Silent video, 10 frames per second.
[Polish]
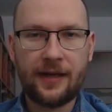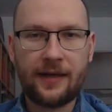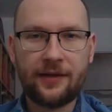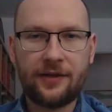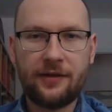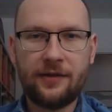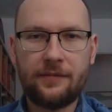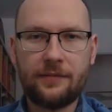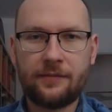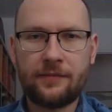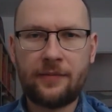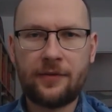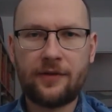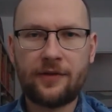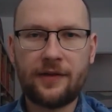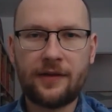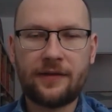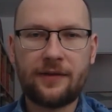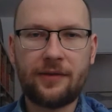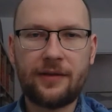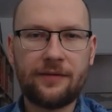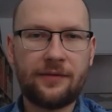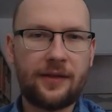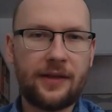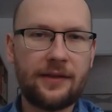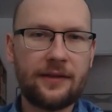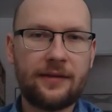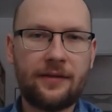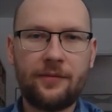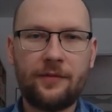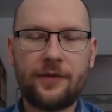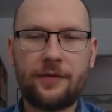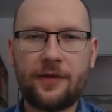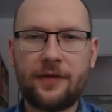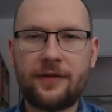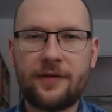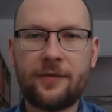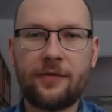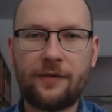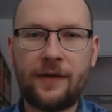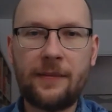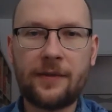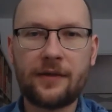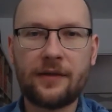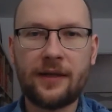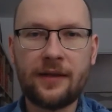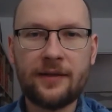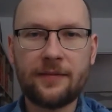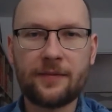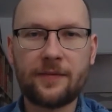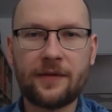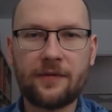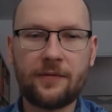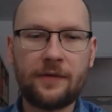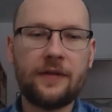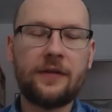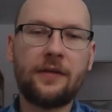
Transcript: A jeśli mamy do czynienia z sytuacją, w której jedna ze stron mówi, że przecież sobie ufamy i nie chce podpisać umowy,